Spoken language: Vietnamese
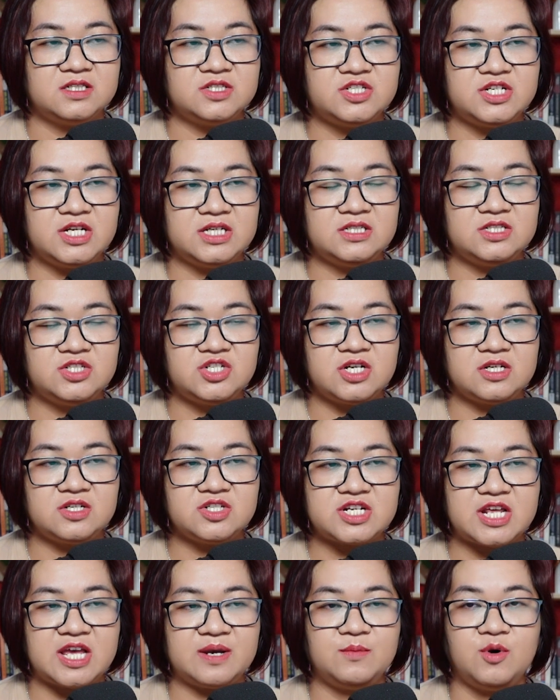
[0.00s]
Trinh trưng
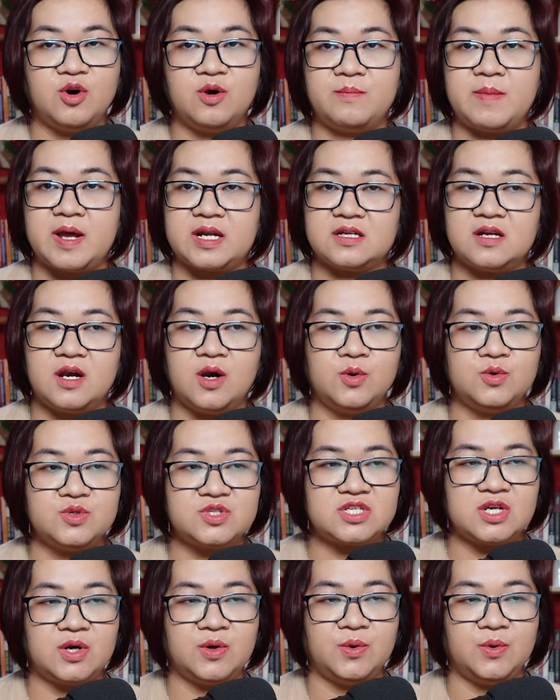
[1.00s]
ra bộ mặt âu
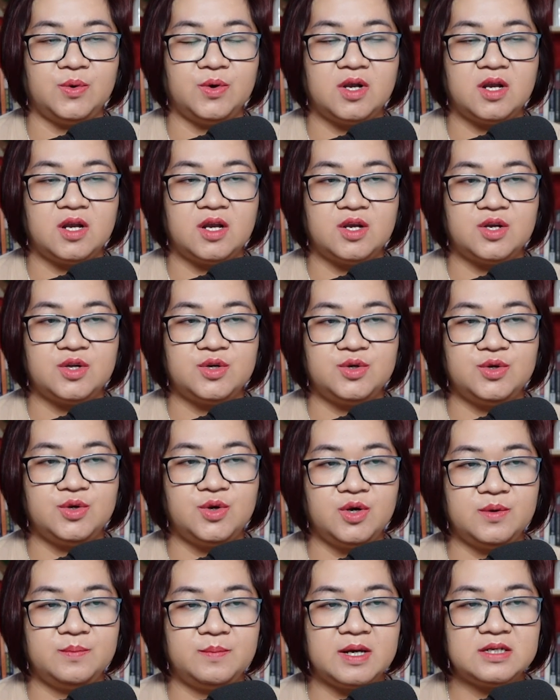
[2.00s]
sầu,
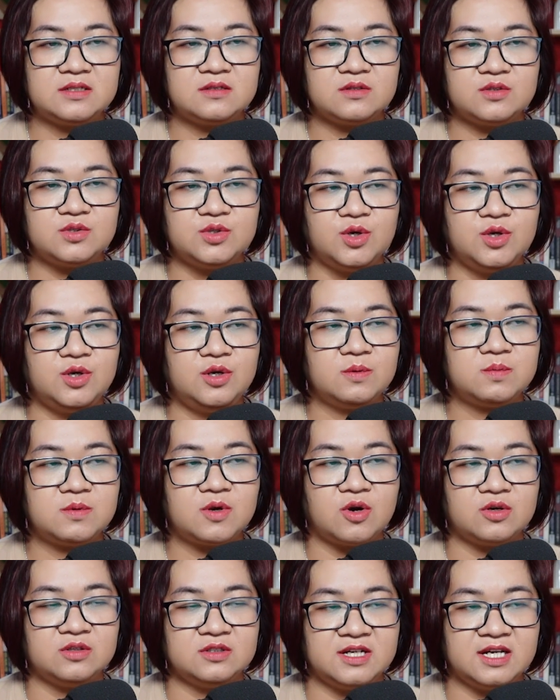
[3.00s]
đôi mắt đôi lúc
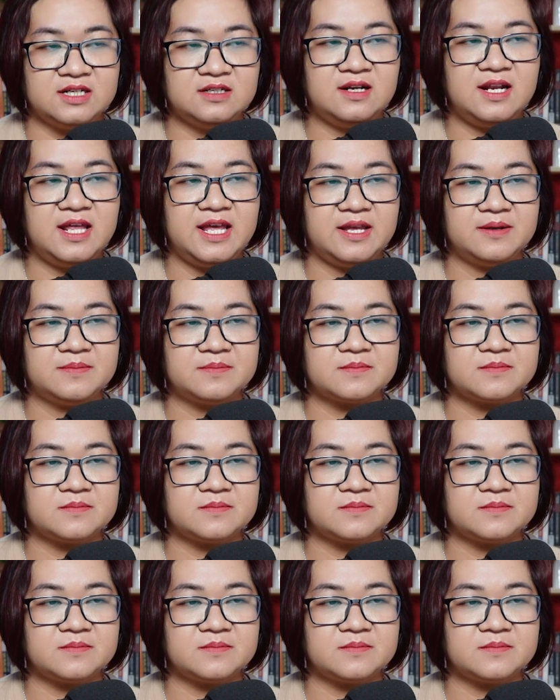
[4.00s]
còn ngấn lệ.